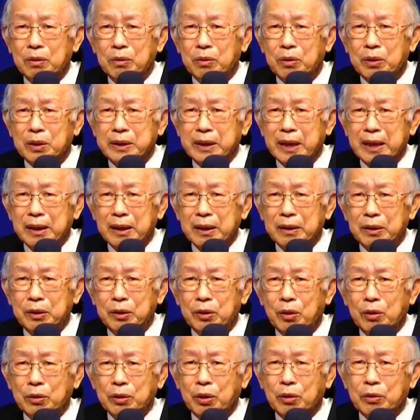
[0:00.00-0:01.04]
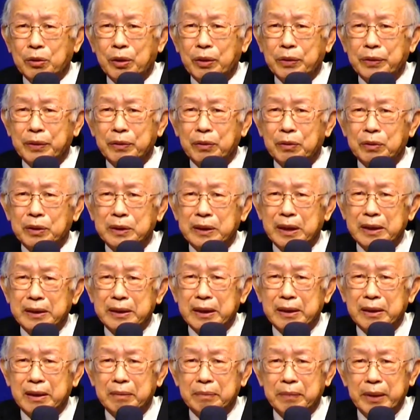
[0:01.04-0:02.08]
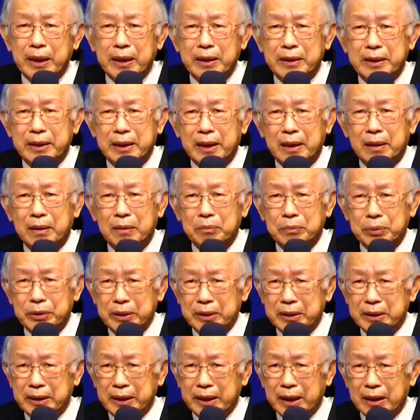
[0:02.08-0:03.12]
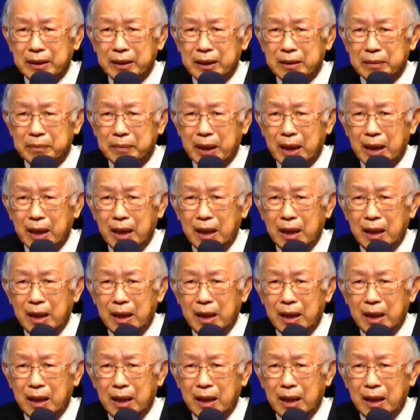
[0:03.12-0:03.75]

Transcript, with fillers: 活在永永远远活在神的面前，不是这样子吗？